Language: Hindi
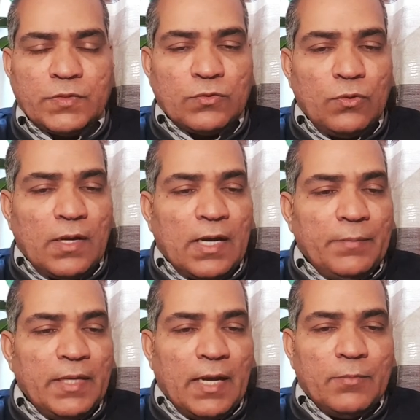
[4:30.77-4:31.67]
तो
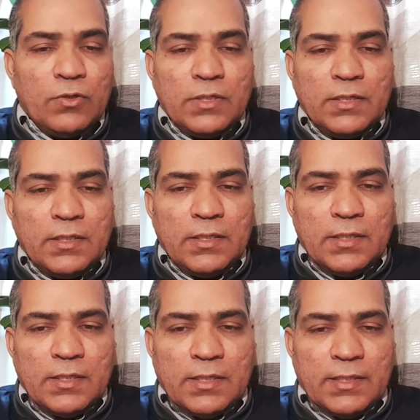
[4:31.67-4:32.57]
अभी हम लोग
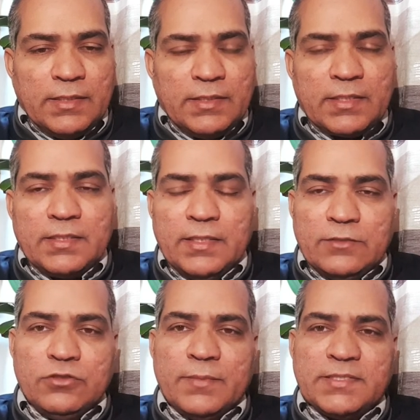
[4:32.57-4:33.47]
इधर
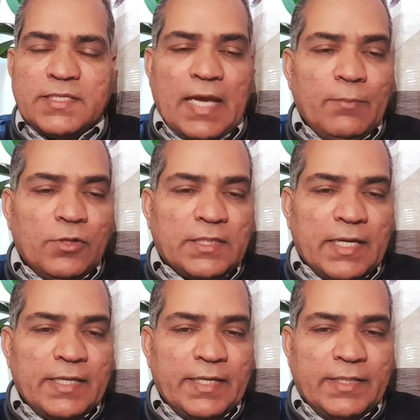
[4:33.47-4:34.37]
यीशु मसीह क्या बोलता
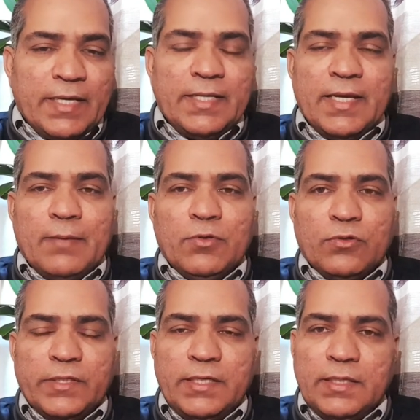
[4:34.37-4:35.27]
है ये देख लिया हम
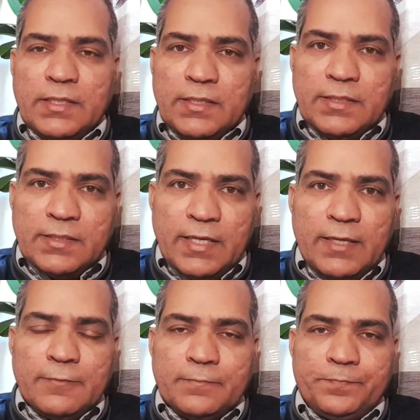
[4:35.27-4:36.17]
लोगों ने कि
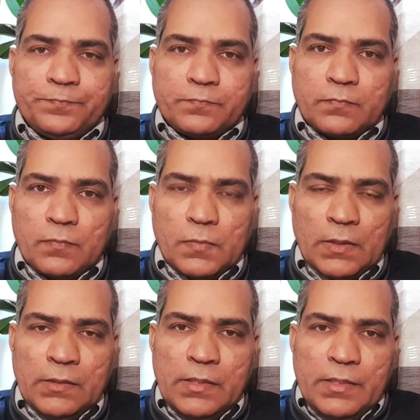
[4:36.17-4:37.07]

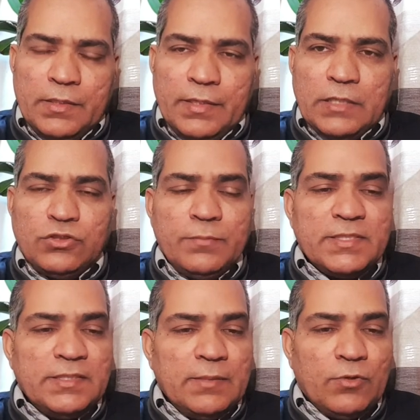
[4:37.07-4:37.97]
यीशु
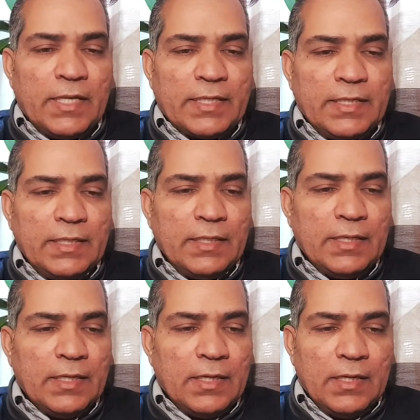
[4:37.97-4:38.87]
मसीह ने बोला कि
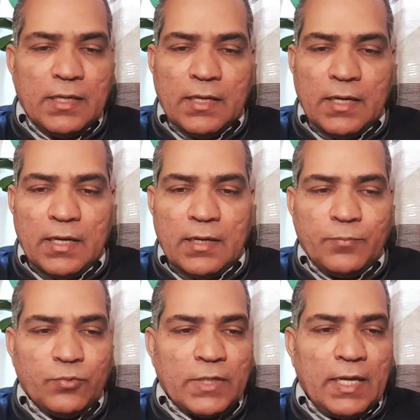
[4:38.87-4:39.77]

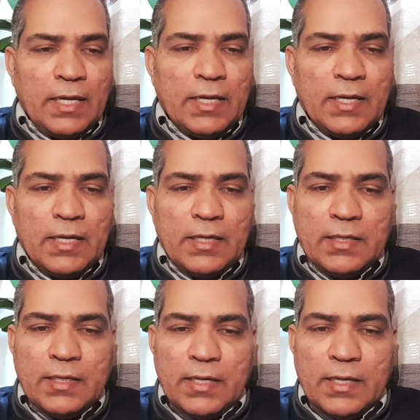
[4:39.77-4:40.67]
पूरा
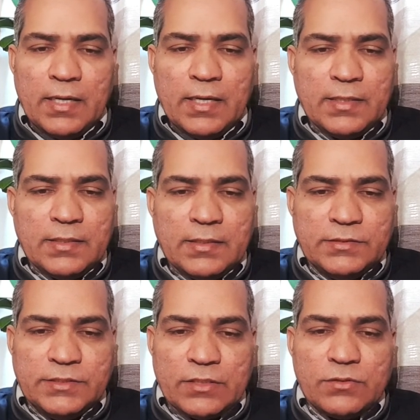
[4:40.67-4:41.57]

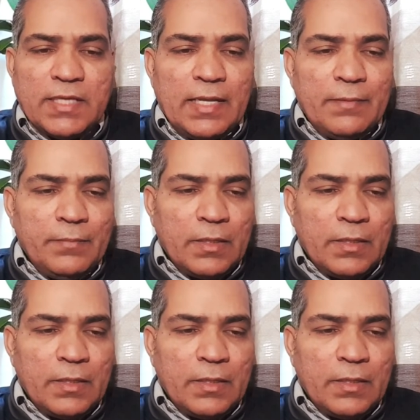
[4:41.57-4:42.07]
जेरूसलम